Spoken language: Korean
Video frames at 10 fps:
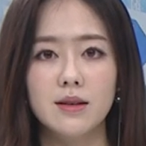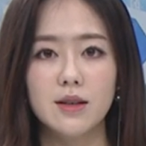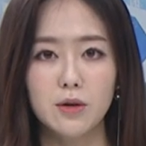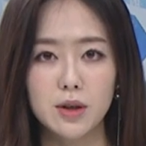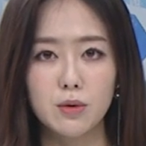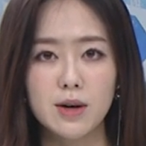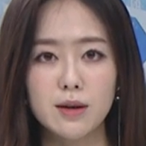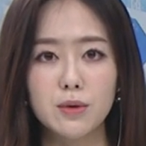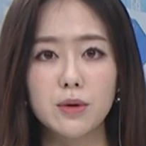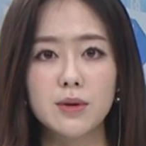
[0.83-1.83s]

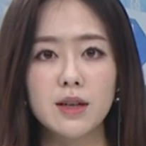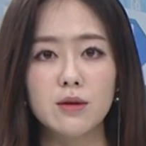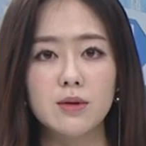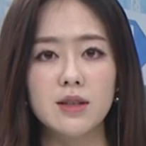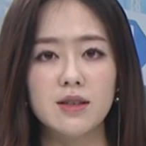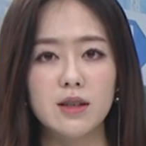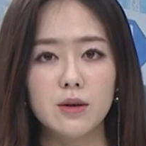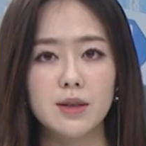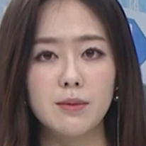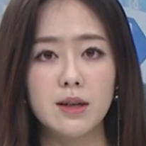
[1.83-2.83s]
경기도가 코로나19의
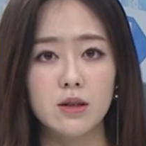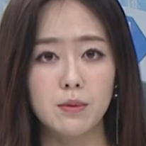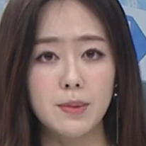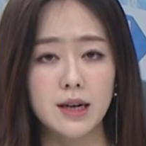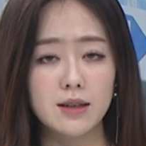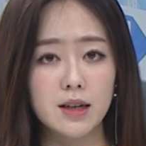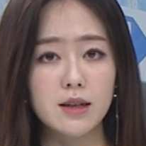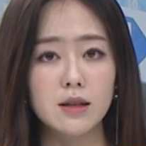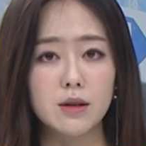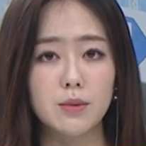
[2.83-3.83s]
지역사회 전파
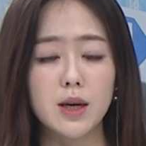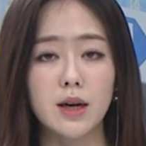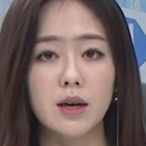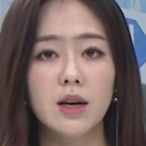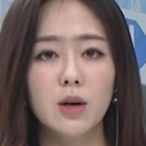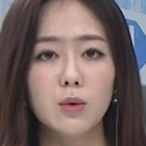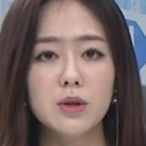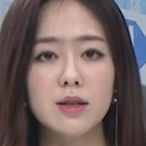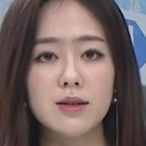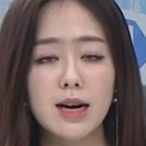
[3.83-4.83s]
차단을 위해
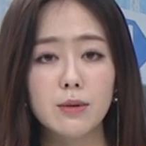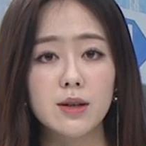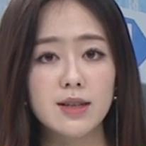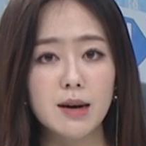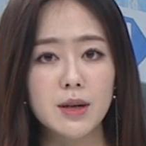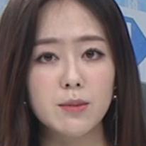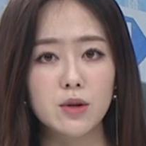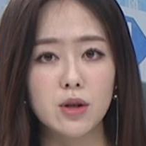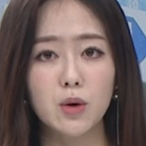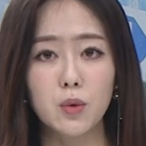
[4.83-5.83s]
오는 4월
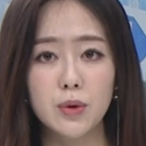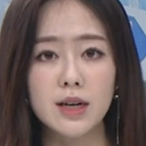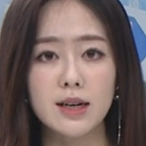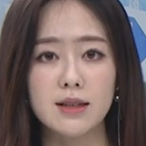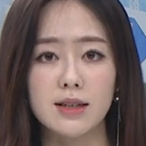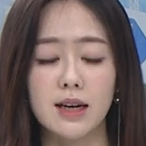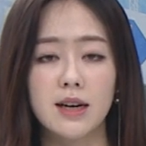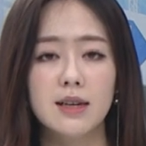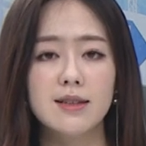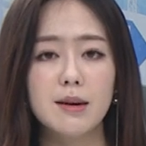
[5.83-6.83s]
3일부터 5일까지
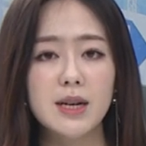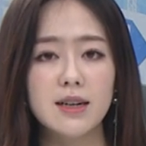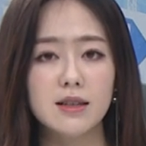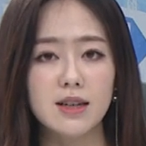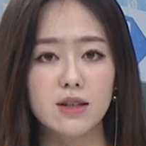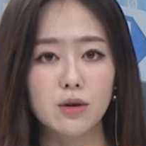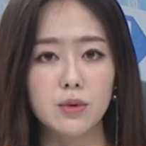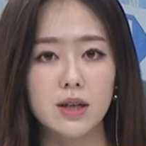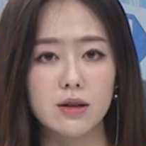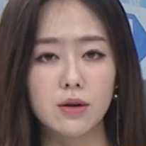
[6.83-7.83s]
3일간
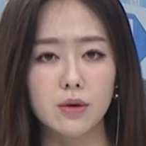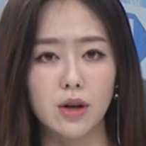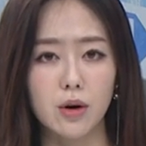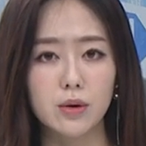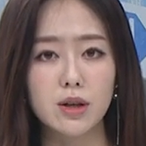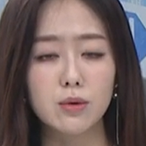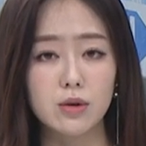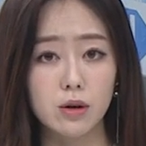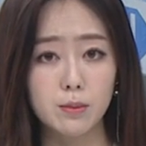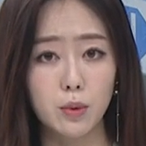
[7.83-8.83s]
예정돼 있던
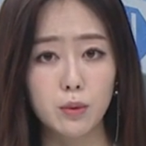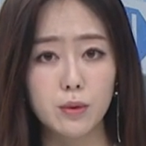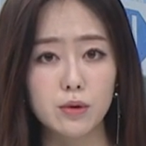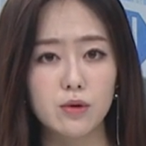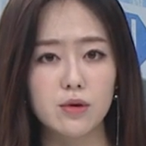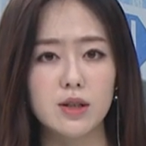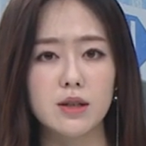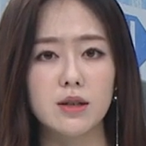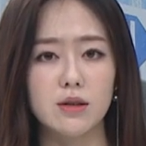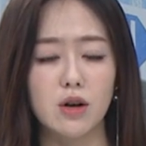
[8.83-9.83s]
경기도청
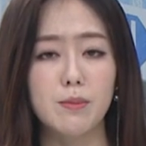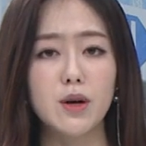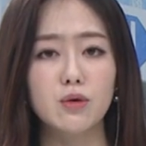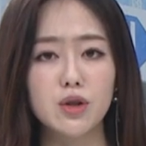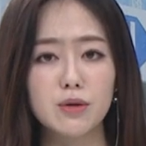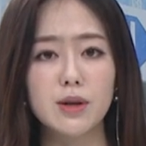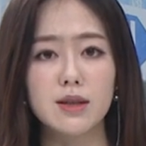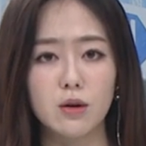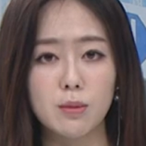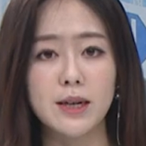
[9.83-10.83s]
봄꽃축제를 전면
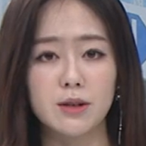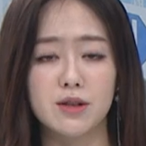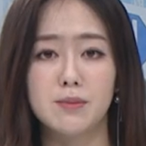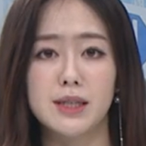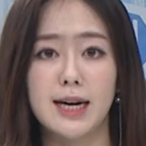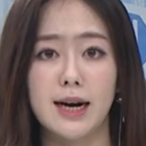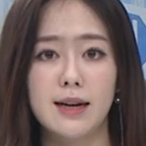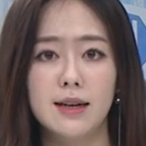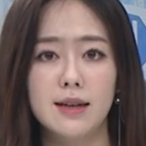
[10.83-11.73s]
취소한다고 밝혔습니다.